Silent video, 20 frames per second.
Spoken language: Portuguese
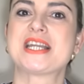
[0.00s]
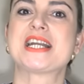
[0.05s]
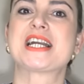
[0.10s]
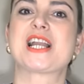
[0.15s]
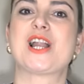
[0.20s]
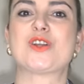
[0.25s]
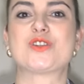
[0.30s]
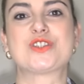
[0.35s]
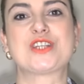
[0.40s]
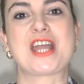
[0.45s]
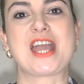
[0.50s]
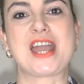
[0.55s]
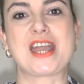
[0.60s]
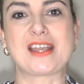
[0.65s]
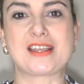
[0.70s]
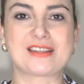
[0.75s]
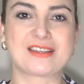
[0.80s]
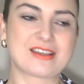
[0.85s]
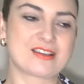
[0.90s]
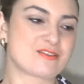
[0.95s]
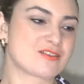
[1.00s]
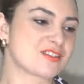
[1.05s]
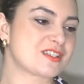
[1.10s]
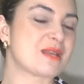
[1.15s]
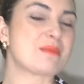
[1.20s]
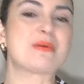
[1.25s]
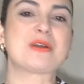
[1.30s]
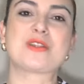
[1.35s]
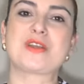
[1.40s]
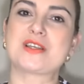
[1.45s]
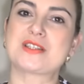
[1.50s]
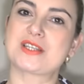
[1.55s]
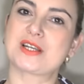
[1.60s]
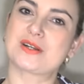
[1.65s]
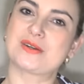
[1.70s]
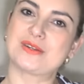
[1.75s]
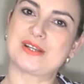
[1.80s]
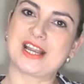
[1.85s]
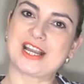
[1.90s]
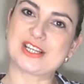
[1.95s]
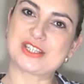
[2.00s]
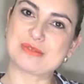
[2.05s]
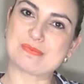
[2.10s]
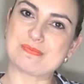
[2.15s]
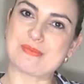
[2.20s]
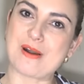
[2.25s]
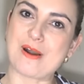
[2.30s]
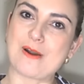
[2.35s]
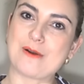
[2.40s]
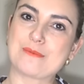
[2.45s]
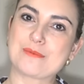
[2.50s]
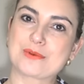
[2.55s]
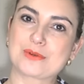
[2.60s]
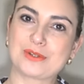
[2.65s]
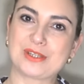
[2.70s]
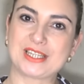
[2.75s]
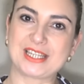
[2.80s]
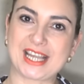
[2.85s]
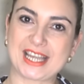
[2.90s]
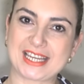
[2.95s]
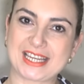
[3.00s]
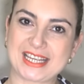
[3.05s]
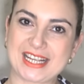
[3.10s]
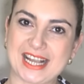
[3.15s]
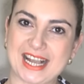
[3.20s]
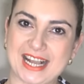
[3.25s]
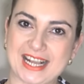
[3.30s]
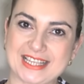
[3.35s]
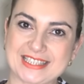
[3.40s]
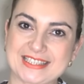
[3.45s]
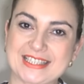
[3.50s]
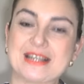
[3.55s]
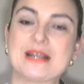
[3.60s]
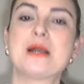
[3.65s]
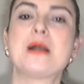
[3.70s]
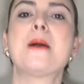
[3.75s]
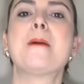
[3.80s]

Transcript: Claudinei, você mandou essa colher de pau para o Culinário em Casa.